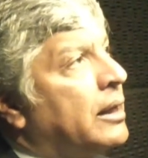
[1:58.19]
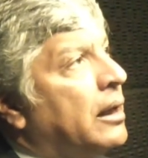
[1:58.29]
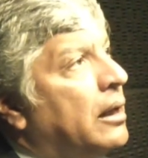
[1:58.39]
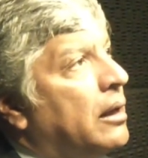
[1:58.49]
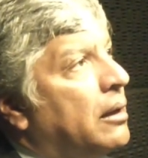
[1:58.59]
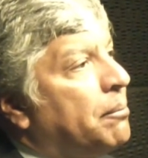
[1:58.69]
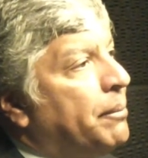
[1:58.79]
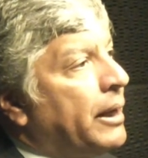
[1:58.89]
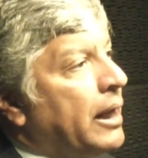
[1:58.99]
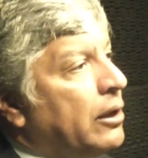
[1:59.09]

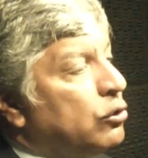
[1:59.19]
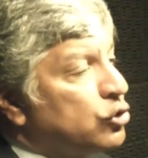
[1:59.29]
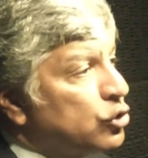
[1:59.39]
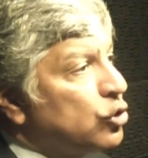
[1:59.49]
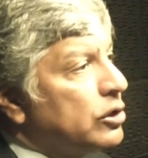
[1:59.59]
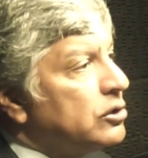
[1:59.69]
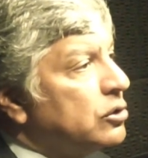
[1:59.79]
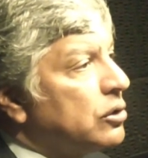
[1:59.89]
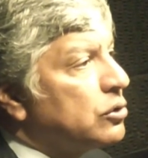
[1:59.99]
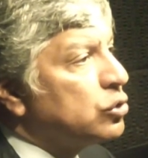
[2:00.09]
que para nosotros
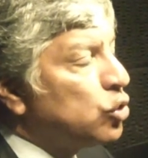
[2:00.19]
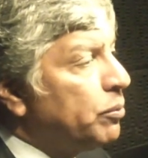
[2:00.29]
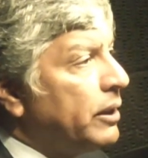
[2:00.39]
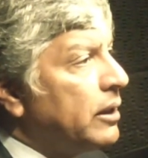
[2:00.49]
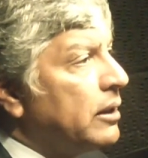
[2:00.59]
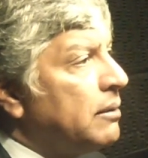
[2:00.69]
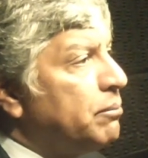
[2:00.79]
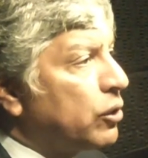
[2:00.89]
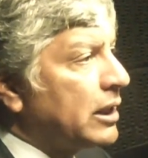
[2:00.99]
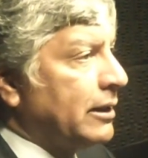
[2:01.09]
es súper
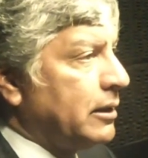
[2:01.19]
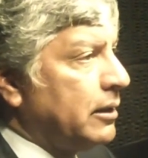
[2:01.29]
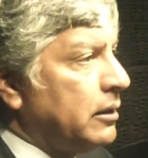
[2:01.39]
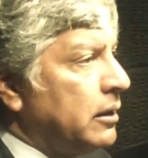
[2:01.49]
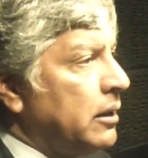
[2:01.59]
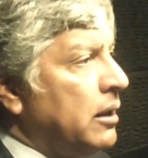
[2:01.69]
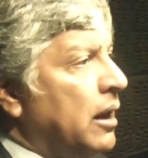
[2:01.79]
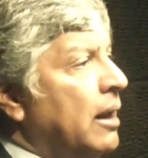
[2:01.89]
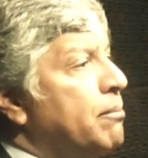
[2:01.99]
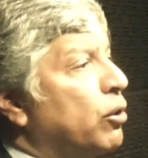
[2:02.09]
importante.
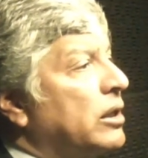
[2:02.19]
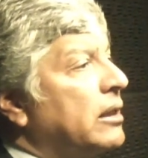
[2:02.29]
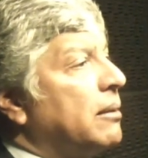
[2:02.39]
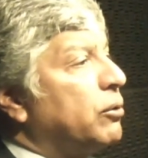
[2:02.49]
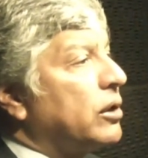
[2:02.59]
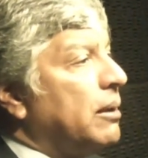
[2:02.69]
Es importante,